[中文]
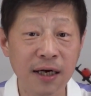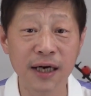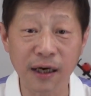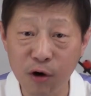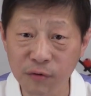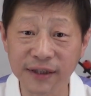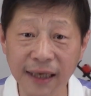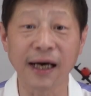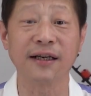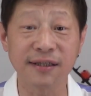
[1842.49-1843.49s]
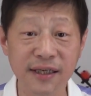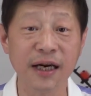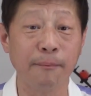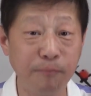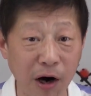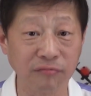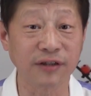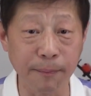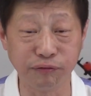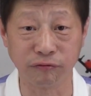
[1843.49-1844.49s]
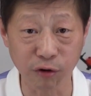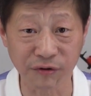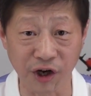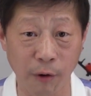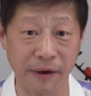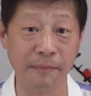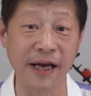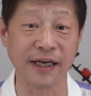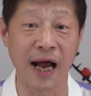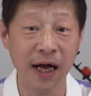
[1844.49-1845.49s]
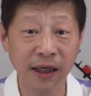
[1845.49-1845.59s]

让共产党的真相暴露在普通草民面前，